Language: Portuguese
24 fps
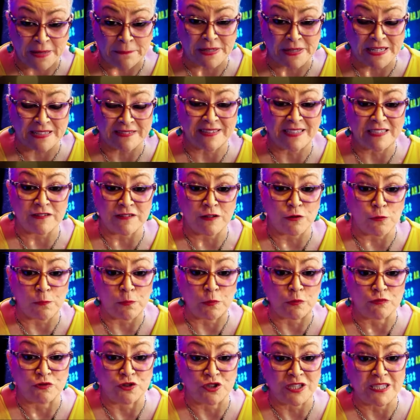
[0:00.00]
A Imperatriz
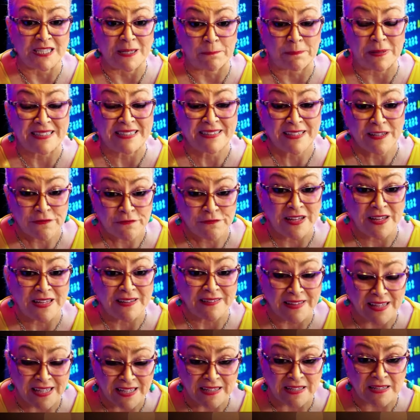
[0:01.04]
Leopoldina, para
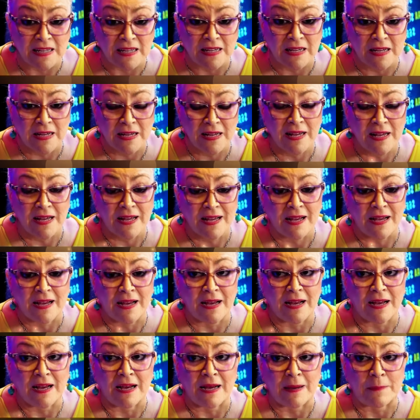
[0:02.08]
defender
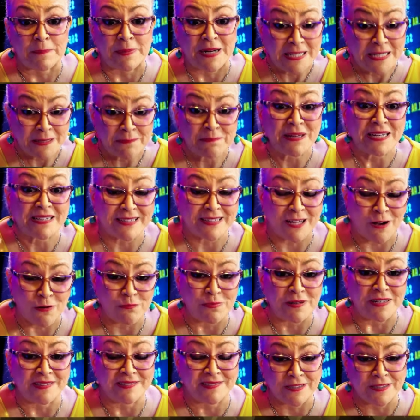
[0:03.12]
para libertar o
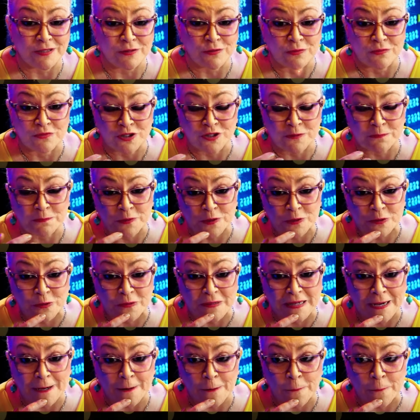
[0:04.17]
Brasil de
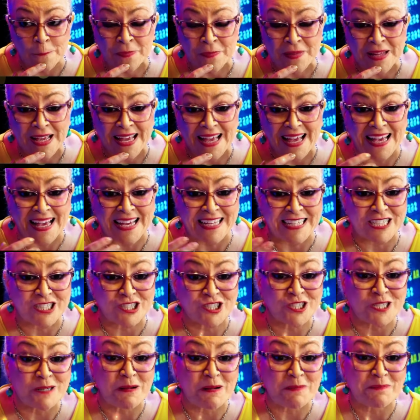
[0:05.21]
Portugal, ela
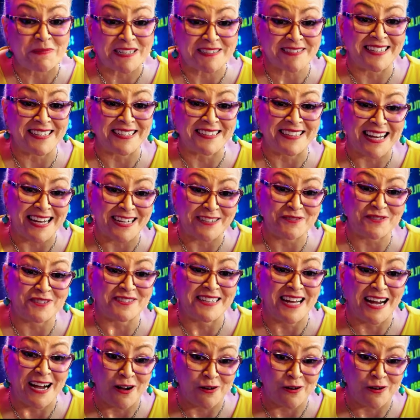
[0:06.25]
chama mercenários da